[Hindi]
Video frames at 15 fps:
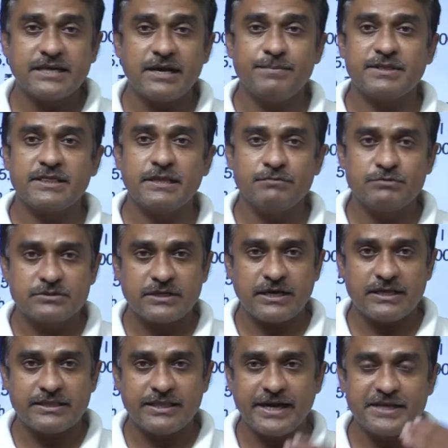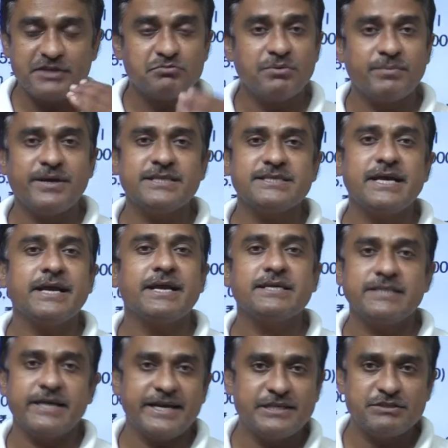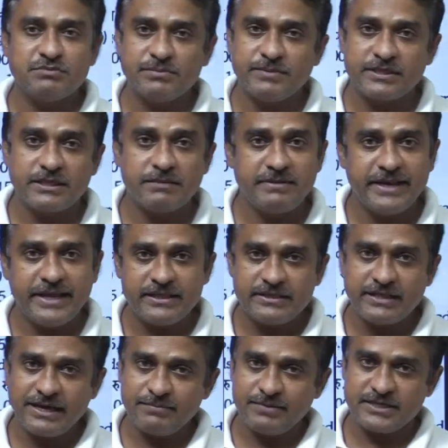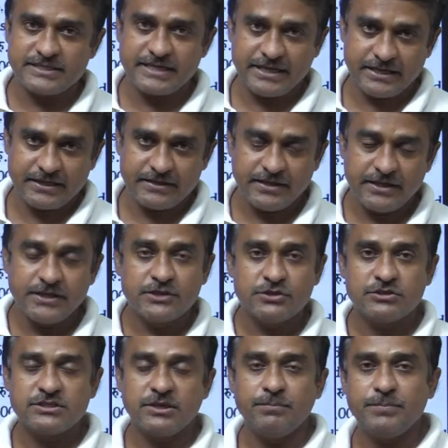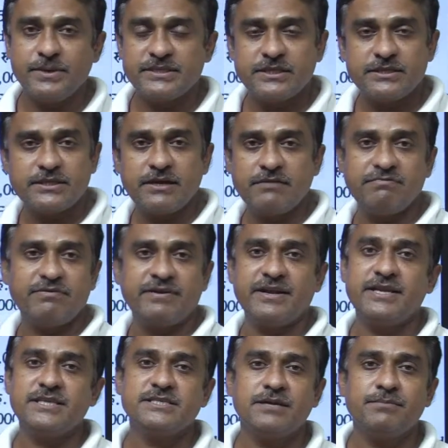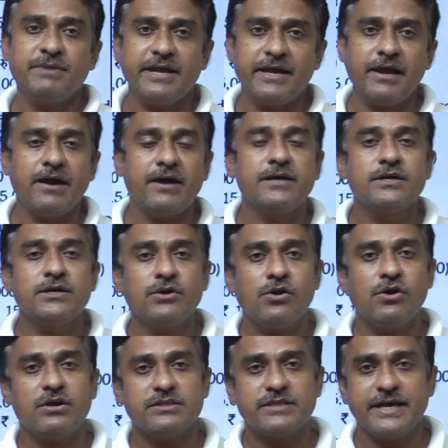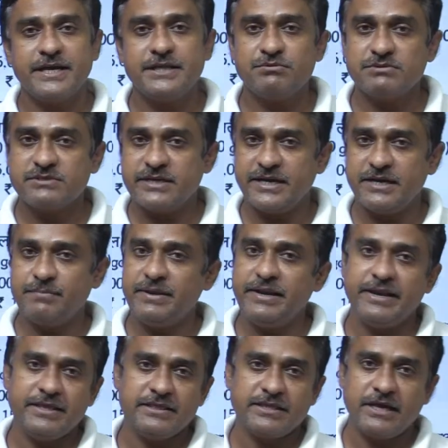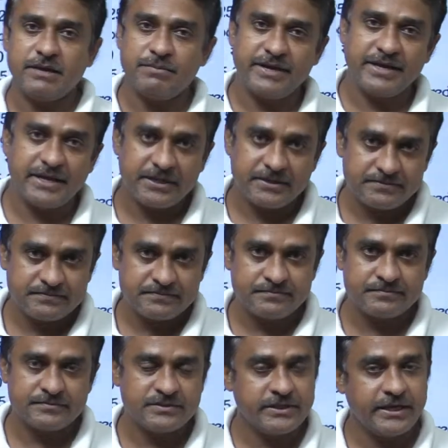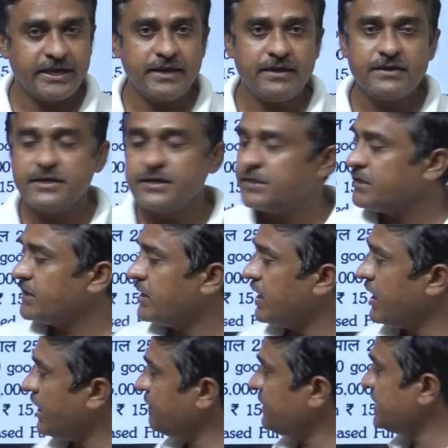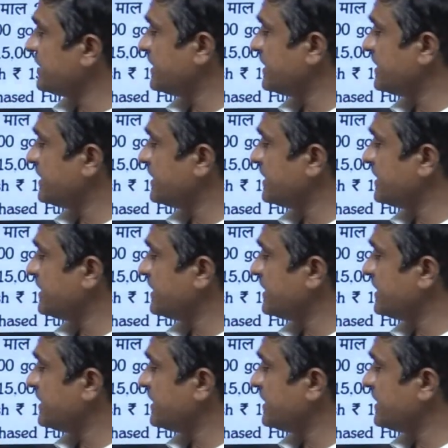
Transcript: मतलब उसका दायित्व तो बढ़ जाएगा दायित्व तो मतलब लेनदार बढ़ जाएंगे तो संपत्ति तरफ फर्नीचर बढ़ेगा और दायित्व तो साइड में लेनदार बढ़ेंगे ठीक है अब इसी